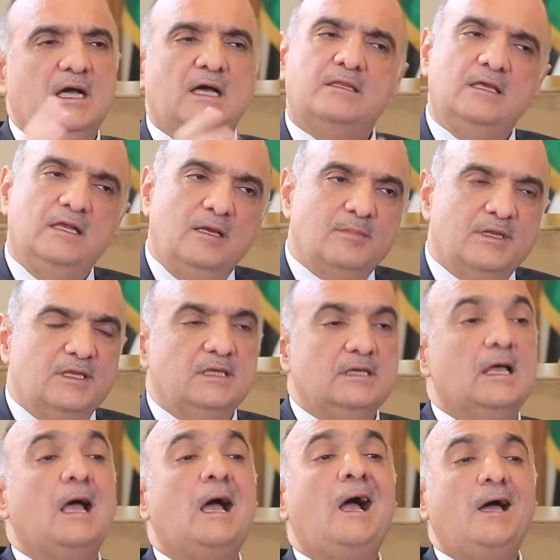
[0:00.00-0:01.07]
هذه
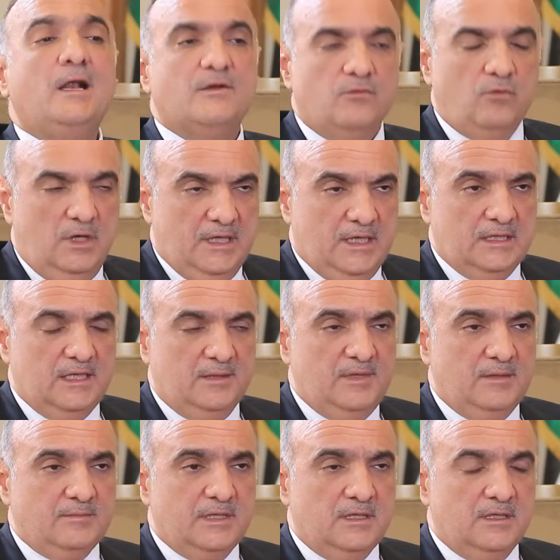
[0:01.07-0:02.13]
العبثية أعرف عنها
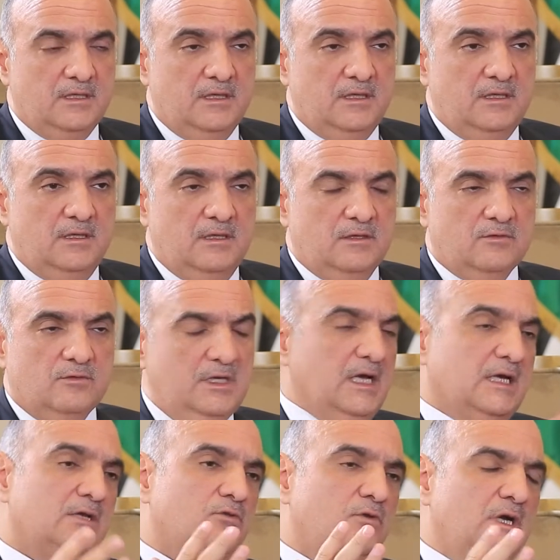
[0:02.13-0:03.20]
تماما
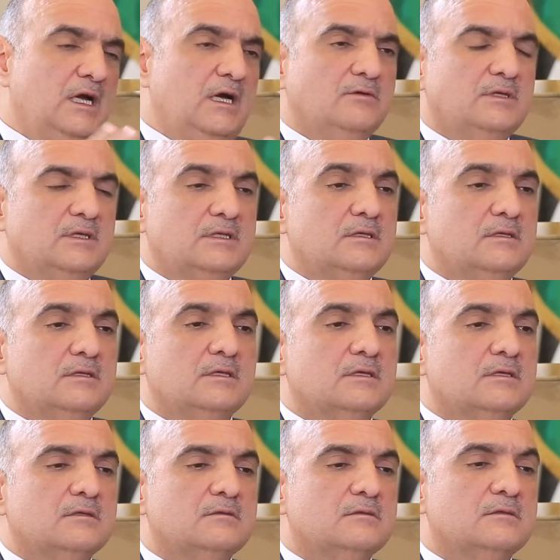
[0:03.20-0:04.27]
ولكن أحاول
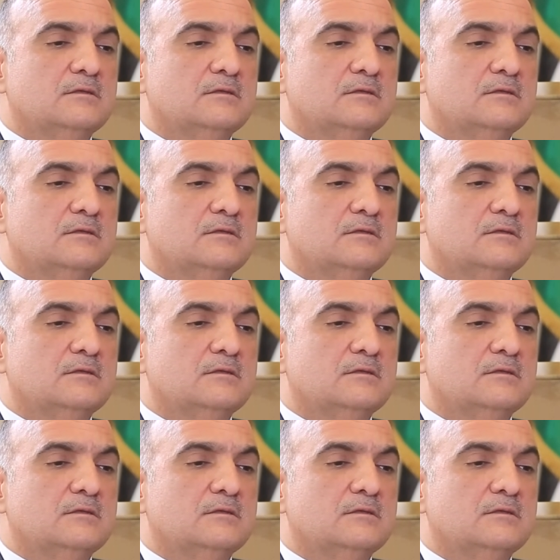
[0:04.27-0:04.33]
آه،